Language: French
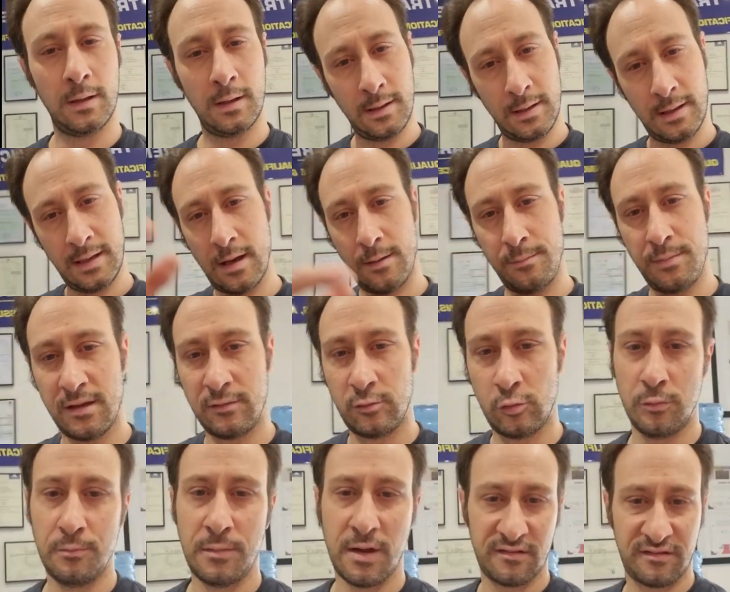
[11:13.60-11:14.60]
Et à bientôt.
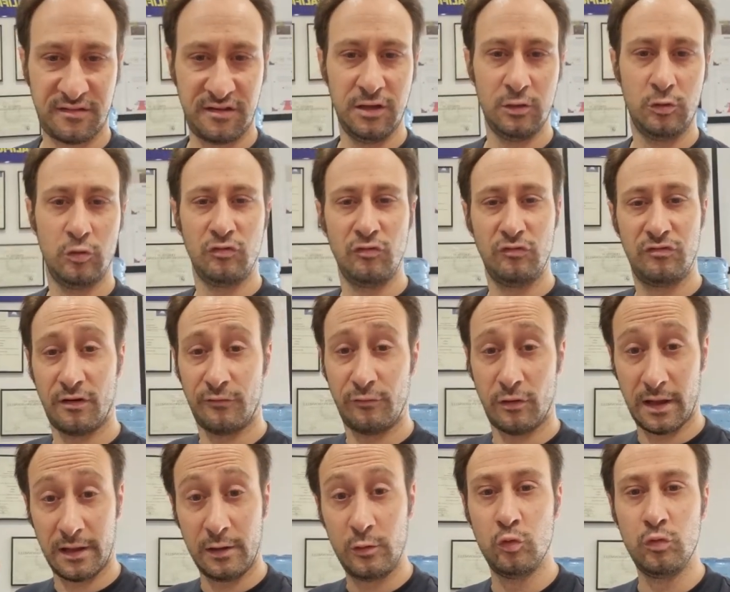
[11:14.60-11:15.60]
Merci de nous avoir
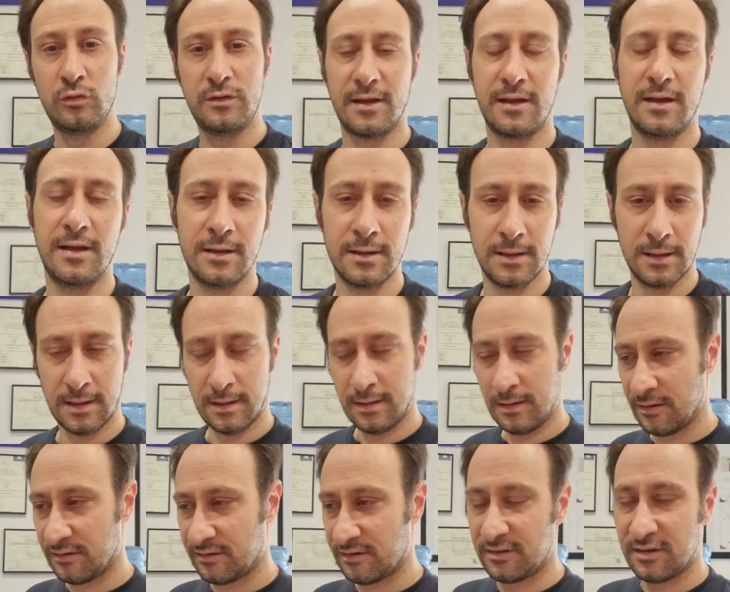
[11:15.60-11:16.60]
écoutés.
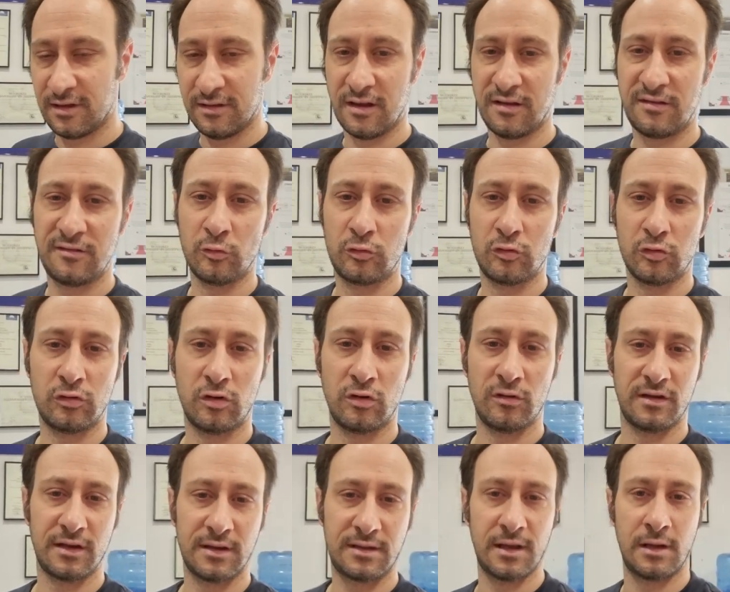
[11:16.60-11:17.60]
C'était Des
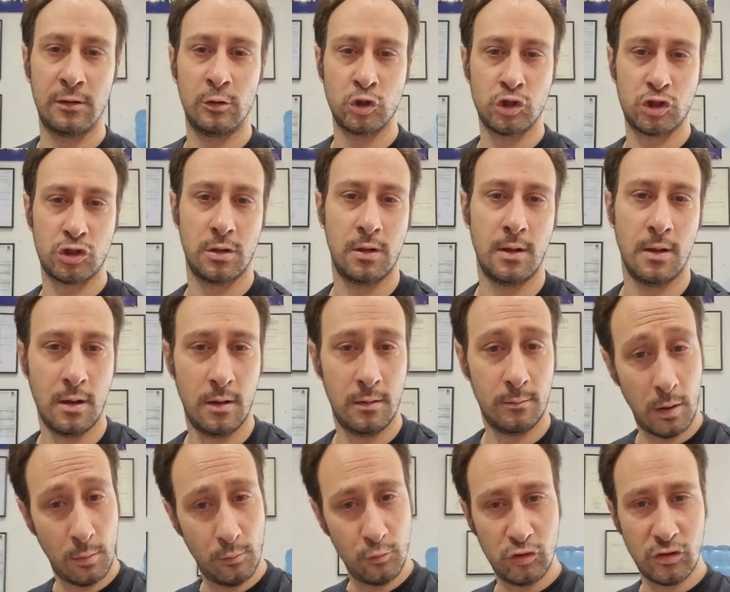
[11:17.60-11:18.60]
Autotransact Allonge,
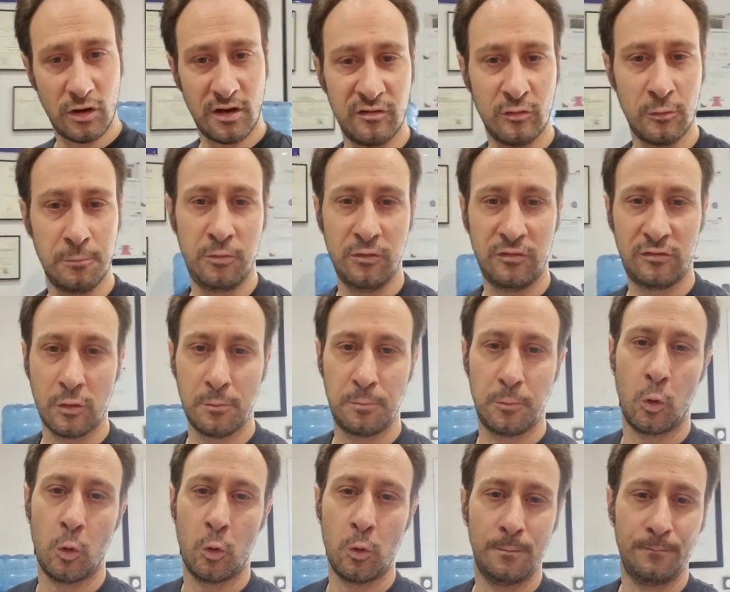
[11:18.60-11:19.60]
membre du réseau Plus que
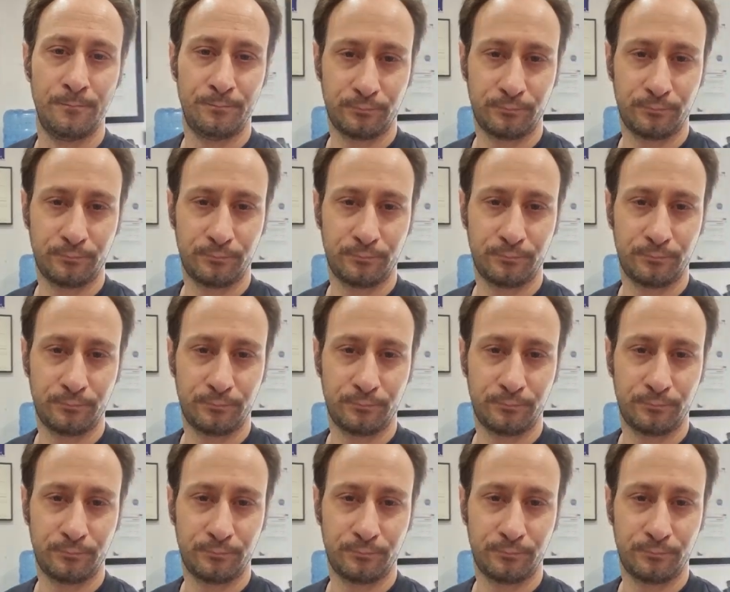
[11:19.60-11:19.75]
Pro,